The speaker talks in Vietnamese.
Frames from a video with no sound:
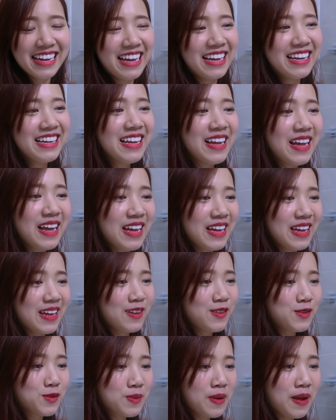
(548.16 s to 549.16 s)
đấy
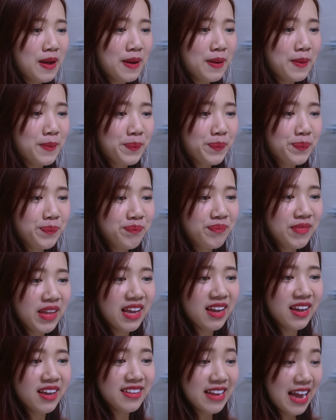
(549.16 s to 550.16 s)
nói chung là
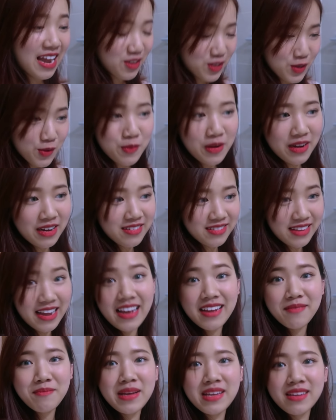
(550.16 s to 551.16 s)
đấy nói chung là
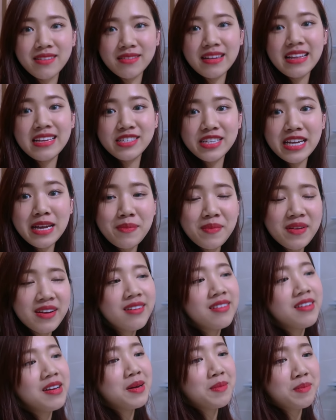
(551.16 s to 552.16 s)
đây mình đi gym nhá
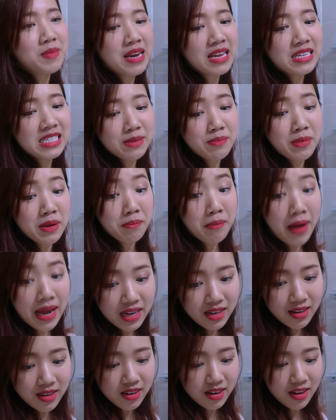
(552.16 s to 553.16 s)
mình đi gym mình
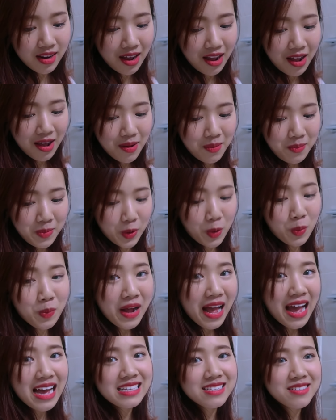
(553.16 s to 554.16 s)
mệt mình cũng
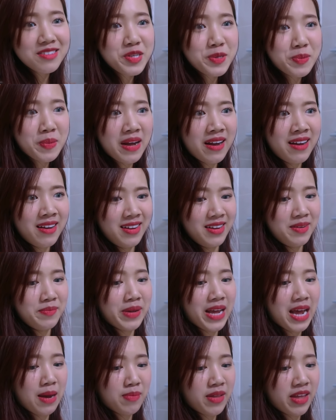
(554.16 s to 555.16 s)
ngại chứ nhưng mà
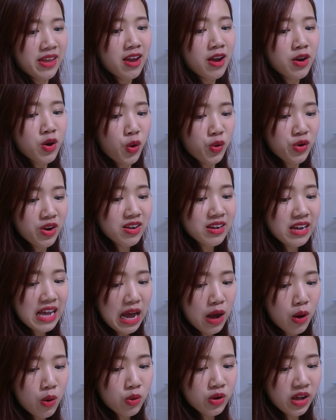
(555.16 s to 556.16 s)
mình cảm thấy là nó nâng
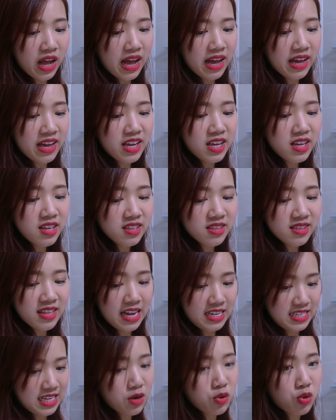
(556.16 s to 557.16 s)
cao cái
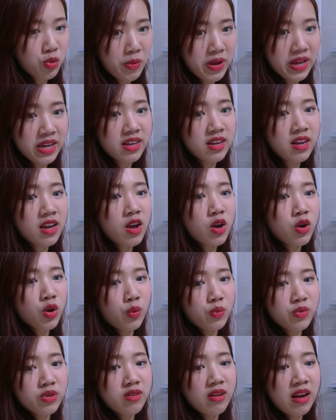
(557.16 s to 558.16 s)
thể chất của mình
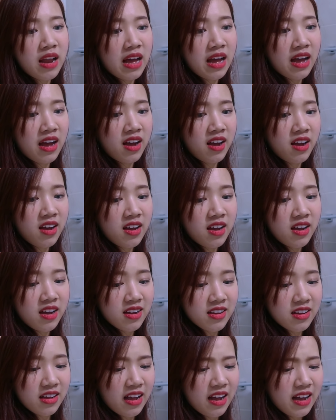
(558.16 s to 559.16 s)
cũng như là
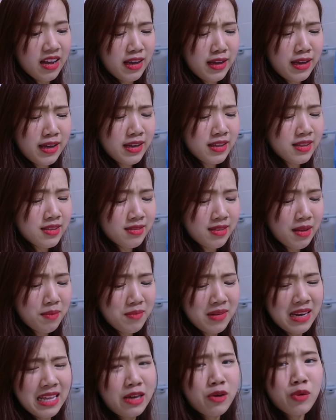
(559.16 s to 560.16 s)
cái
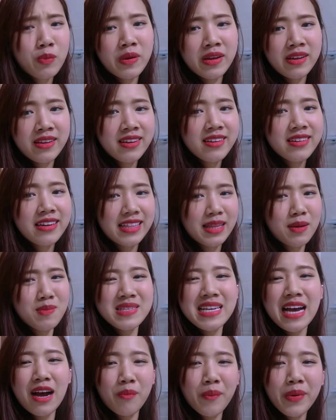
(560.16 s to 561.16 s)
tâm lý của mình ấy, cái
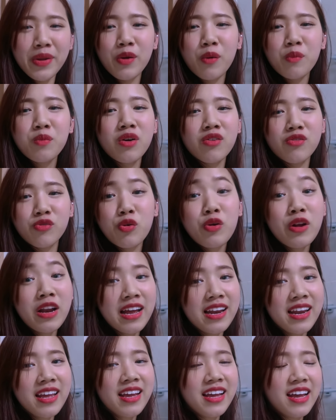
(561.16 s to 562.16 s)
tâm trạng của mình nó cũng được vui
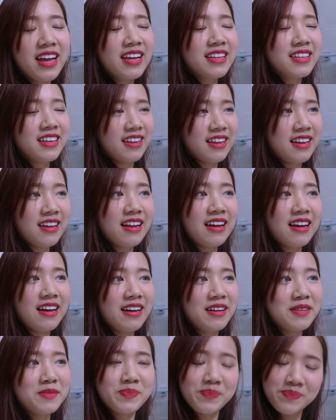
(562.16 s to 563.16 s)
lên ấy thế
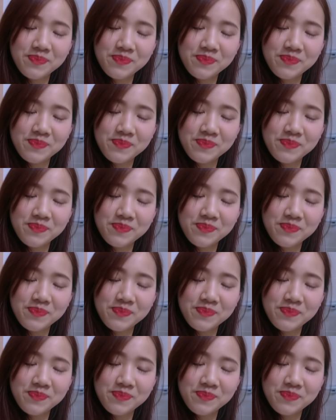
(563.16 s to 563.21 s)
là